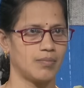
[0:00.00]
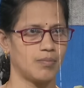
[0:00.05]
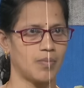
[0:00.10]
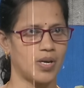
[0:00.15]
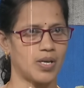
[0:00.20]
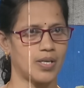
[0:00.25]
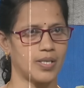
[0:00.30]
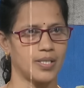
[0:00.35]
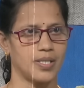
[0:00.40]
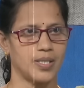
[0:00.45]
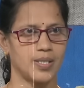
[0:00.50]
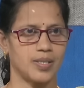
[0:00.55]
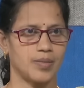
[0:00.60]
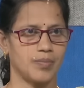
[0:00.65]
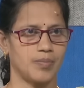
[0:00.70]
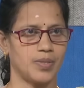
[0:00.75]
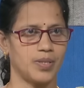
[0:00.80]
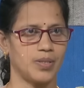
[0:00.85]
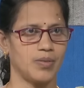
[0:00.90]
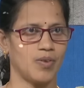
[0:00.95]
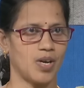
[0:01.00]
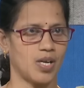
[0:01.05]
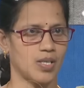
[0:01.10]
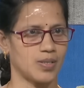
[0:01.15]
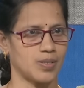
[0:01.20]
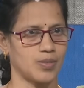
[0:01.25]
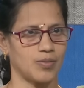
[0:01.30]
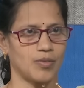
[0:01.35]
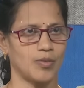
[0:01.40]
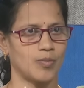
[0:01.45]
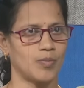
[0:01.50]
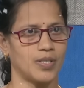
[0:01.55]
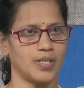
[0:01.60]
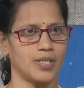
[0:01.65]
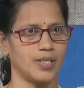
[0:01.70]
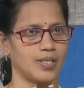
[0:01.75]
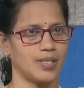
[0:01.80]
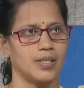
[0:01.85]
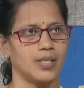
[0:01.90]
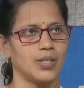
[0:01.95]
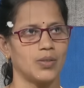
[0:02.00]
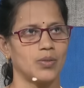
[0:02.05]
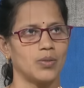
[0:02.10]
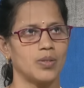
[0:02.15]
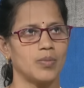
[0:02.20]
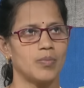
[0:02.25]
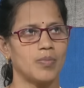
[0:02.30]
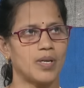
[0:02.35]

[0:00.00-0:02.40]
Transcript: పార్టీయే చెప్పింది వాస్తవం అది అయితే కొన్ని